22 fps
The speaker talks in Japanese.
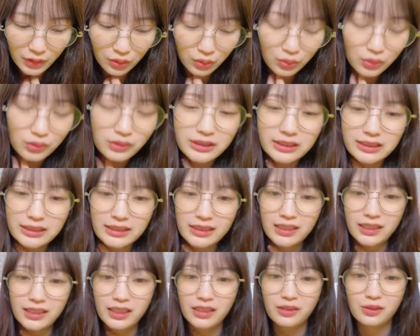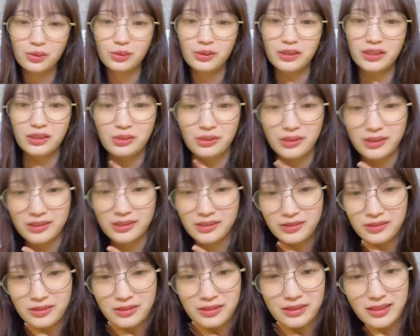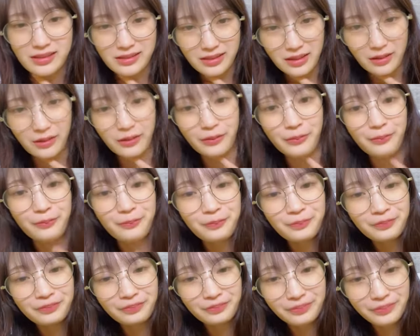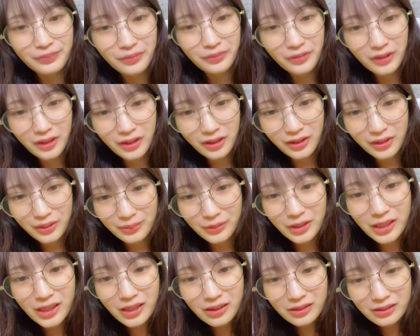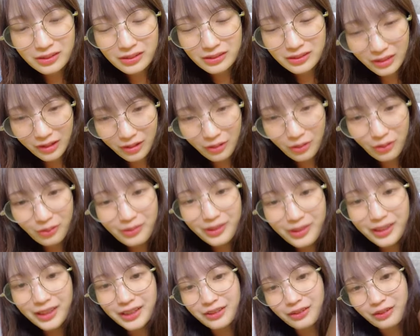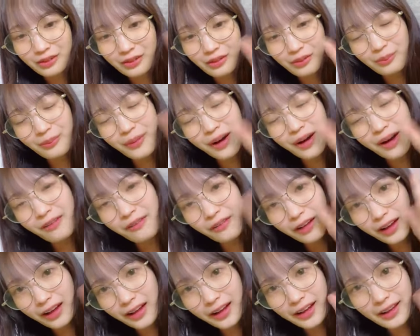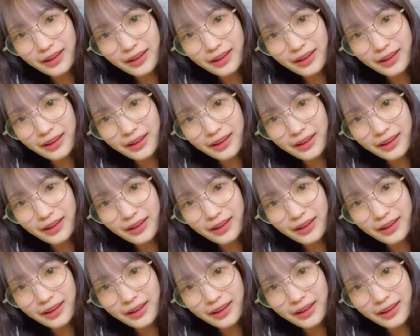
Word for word: お家で筋トレとかするんですかミラクルさんこんばんはこんばんは